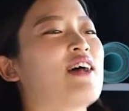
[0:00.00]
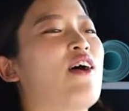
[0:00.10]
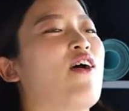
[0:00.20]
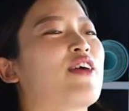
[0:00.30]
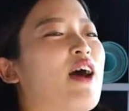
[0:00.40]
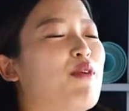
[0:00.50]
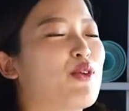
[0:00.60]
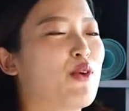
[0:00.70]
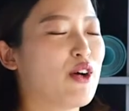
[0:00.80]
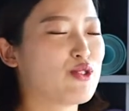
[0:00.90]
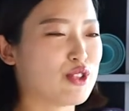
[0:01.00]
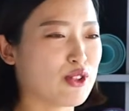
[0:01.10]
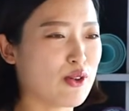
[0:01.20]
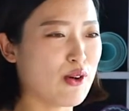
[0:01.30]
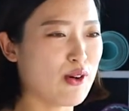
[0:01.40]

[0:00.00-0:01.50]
자, 어깨 한번 돌려주시고.